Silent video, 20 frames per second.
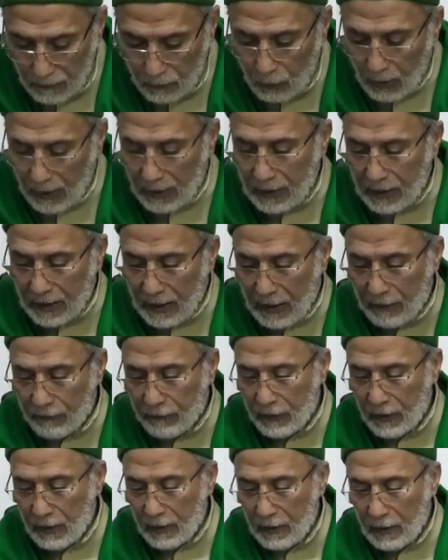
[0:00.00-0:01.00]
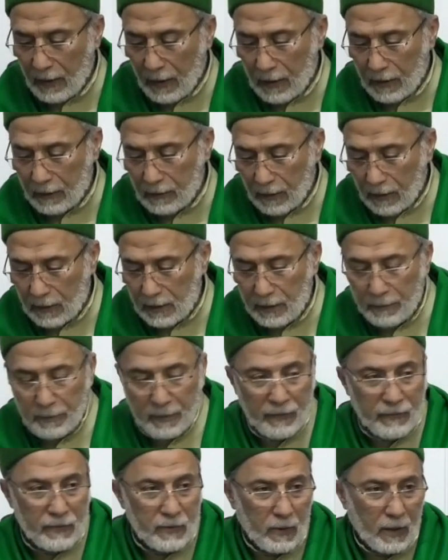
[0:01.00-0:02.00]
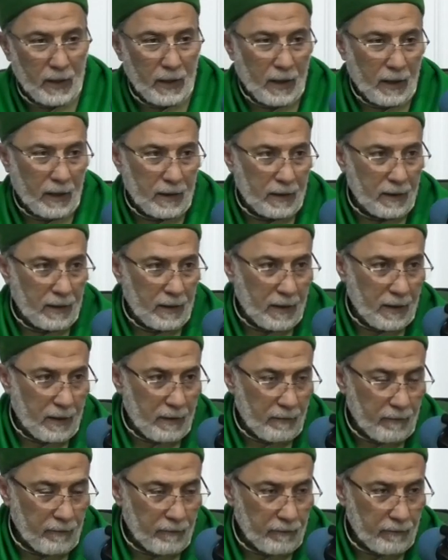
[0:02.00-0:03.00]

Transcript: والكافر يرى تقديم نفسه على حق الله